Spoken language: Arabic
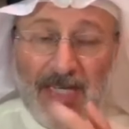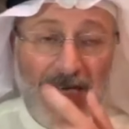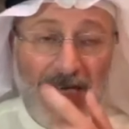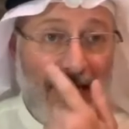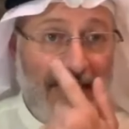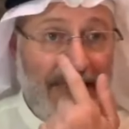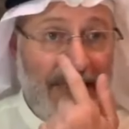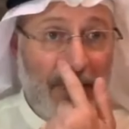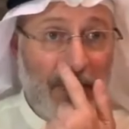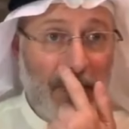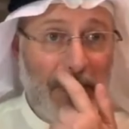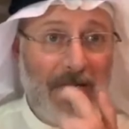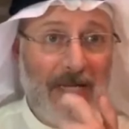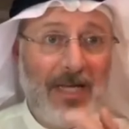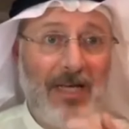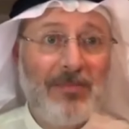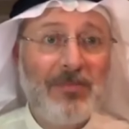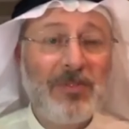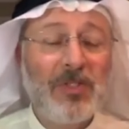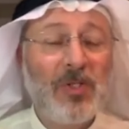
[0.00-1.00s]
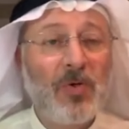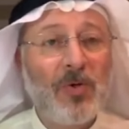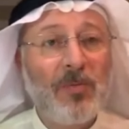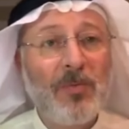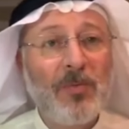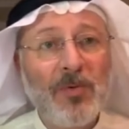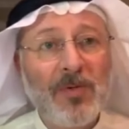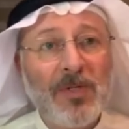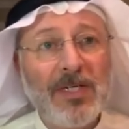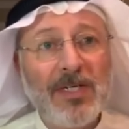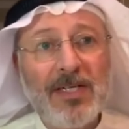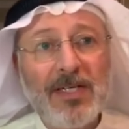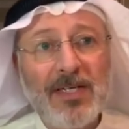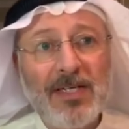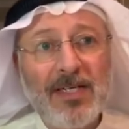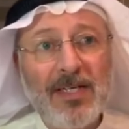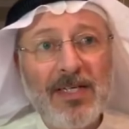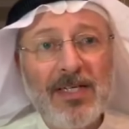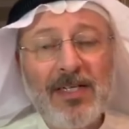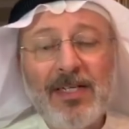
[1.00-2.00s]
هذه كلها من الأمور
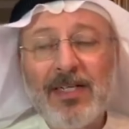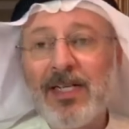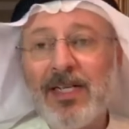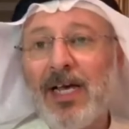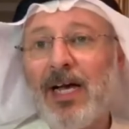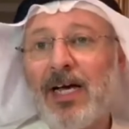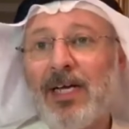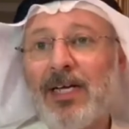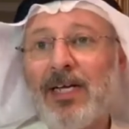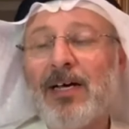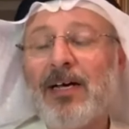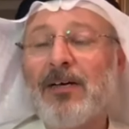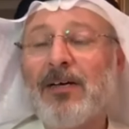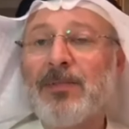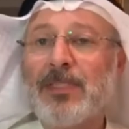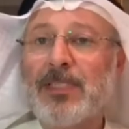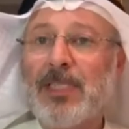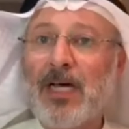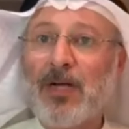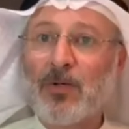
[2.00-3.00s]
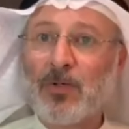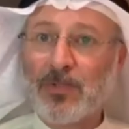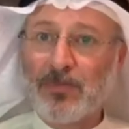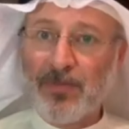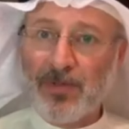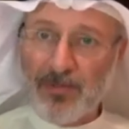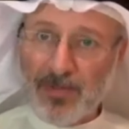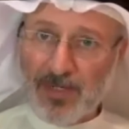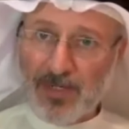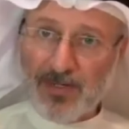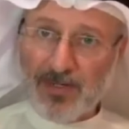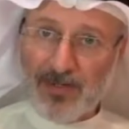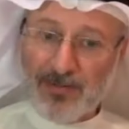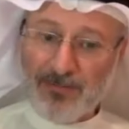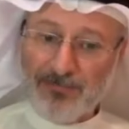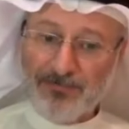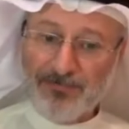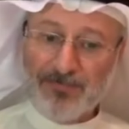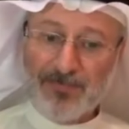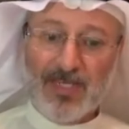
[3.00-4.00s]
اللي لها علاقه بالتحرش بالمراه.
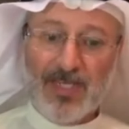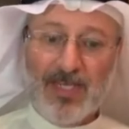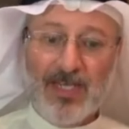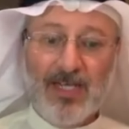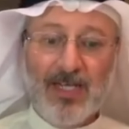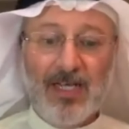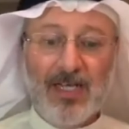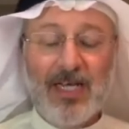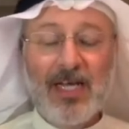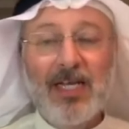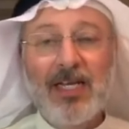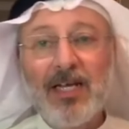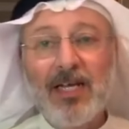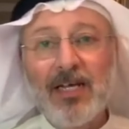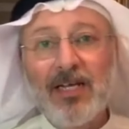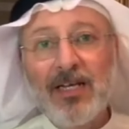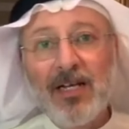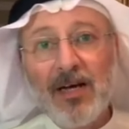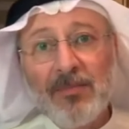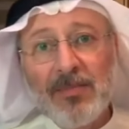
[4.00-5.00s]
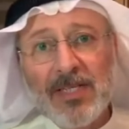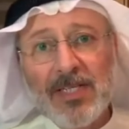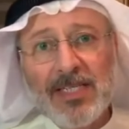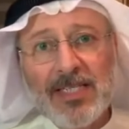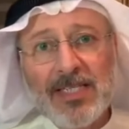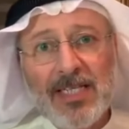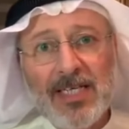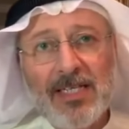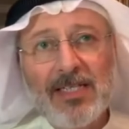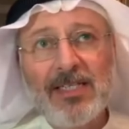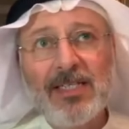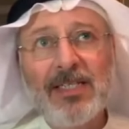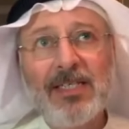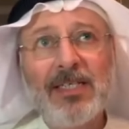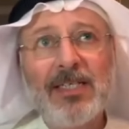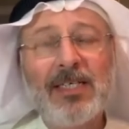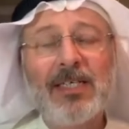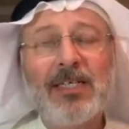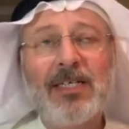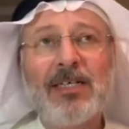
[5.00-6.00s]
الامر الثاني
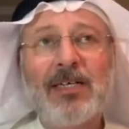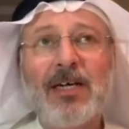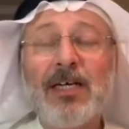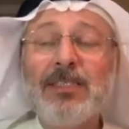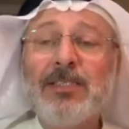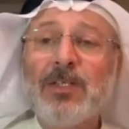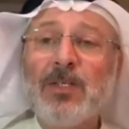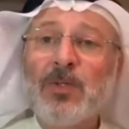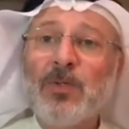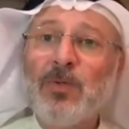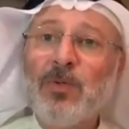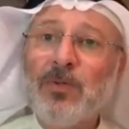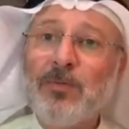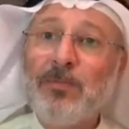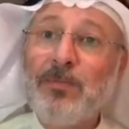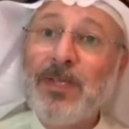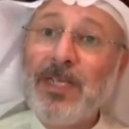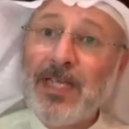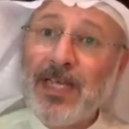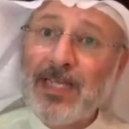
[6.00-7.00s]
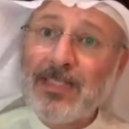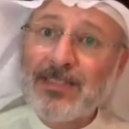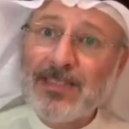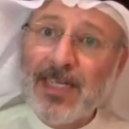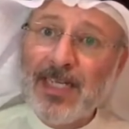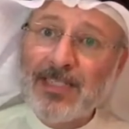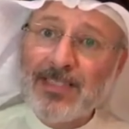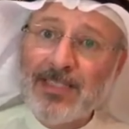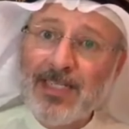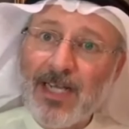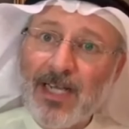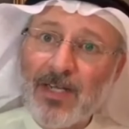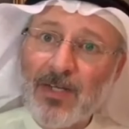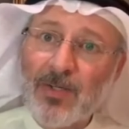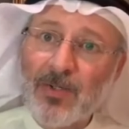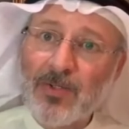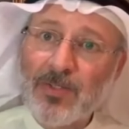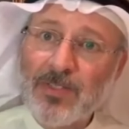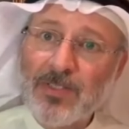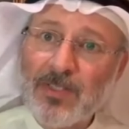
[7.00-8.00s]
آه، قد يكون بيئه
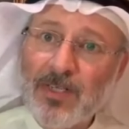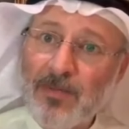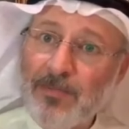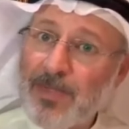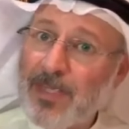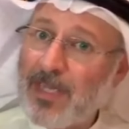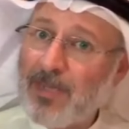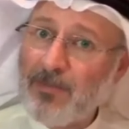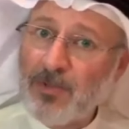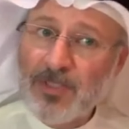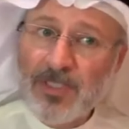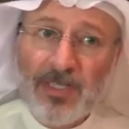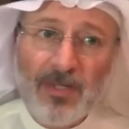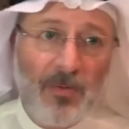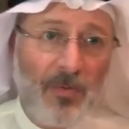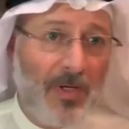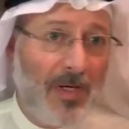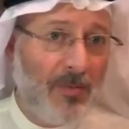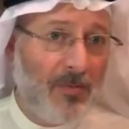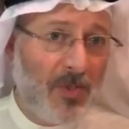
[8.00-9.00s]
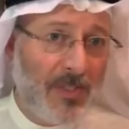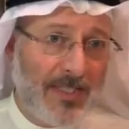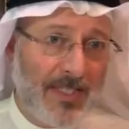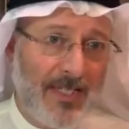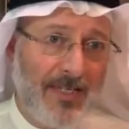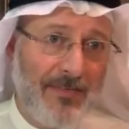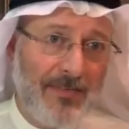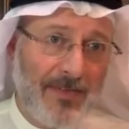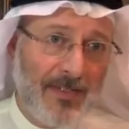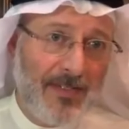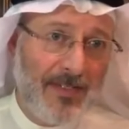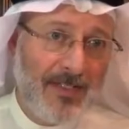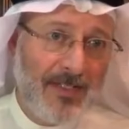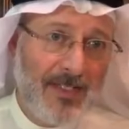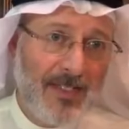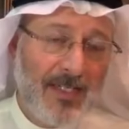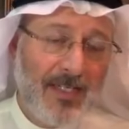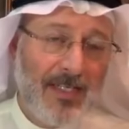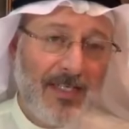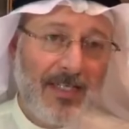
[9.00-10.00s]
التحرش البيئه متنوعه ومختلفه
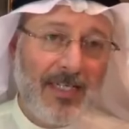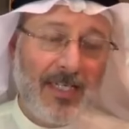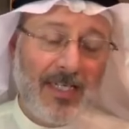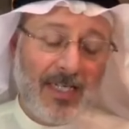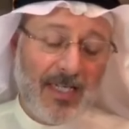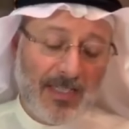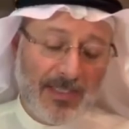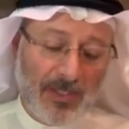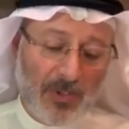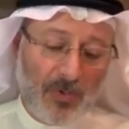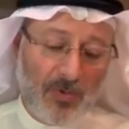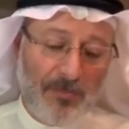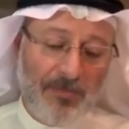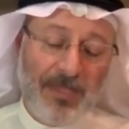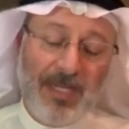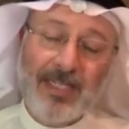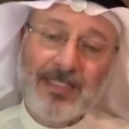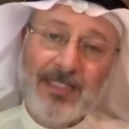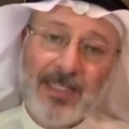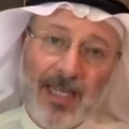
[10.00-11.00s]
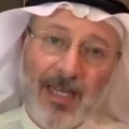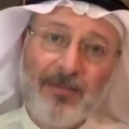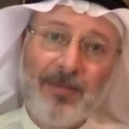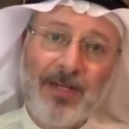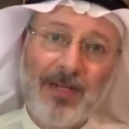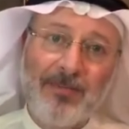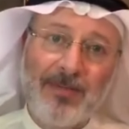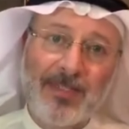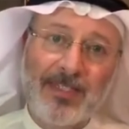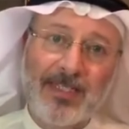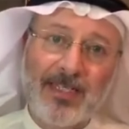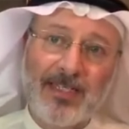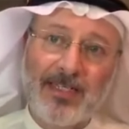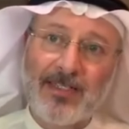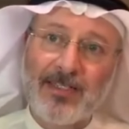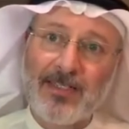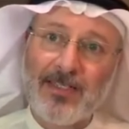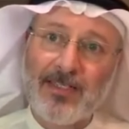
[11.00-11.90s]
يعني قد يكون بيئه العمل مثلا